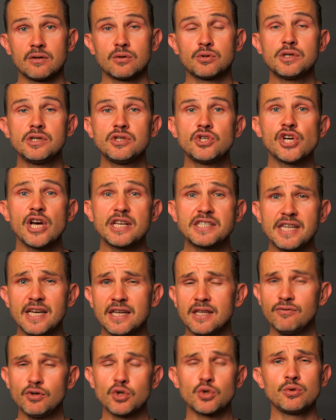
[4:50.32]
но сейчас
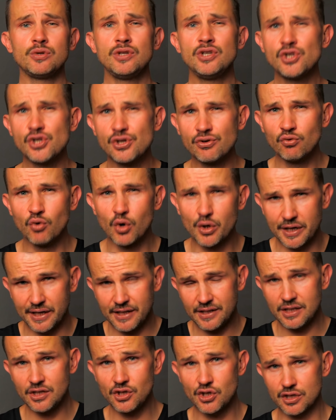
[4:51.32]
я не вижу ничего
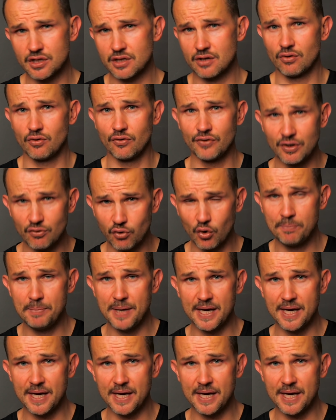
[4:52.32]
критического в его